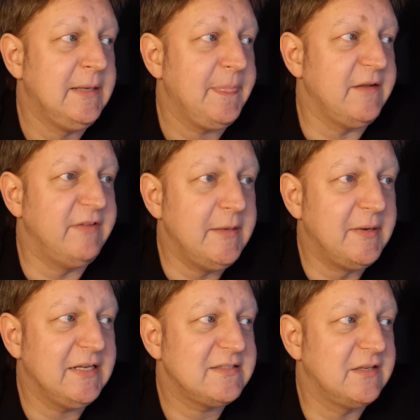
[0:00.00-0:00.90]
Denn wer
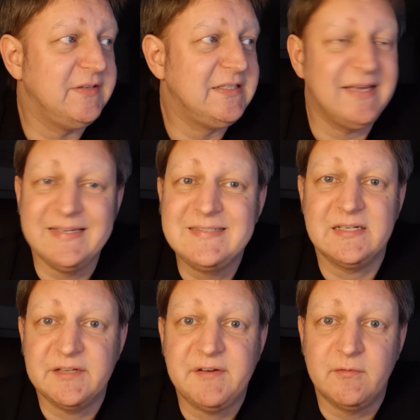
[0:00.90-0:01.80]
immer das gewinnt, er ist
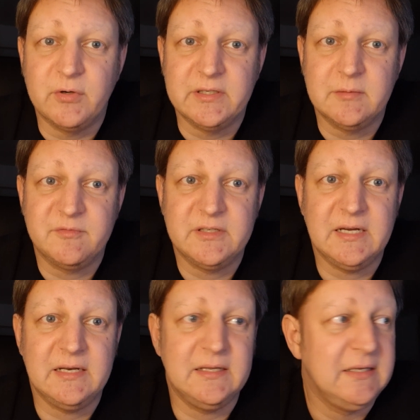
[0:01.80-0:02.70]
dann der Favorit im
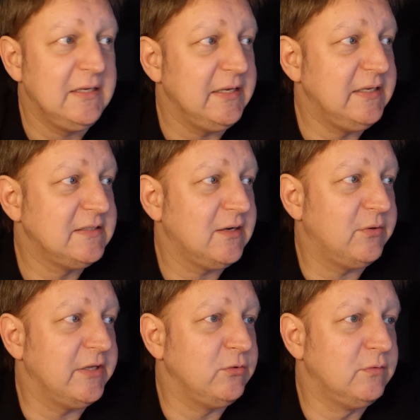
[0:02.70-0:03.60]
Finale. Inter
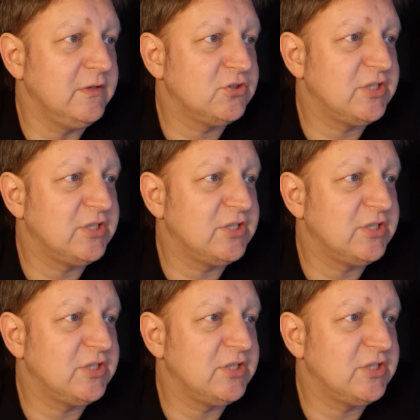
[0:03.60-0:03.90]
oder Juve, es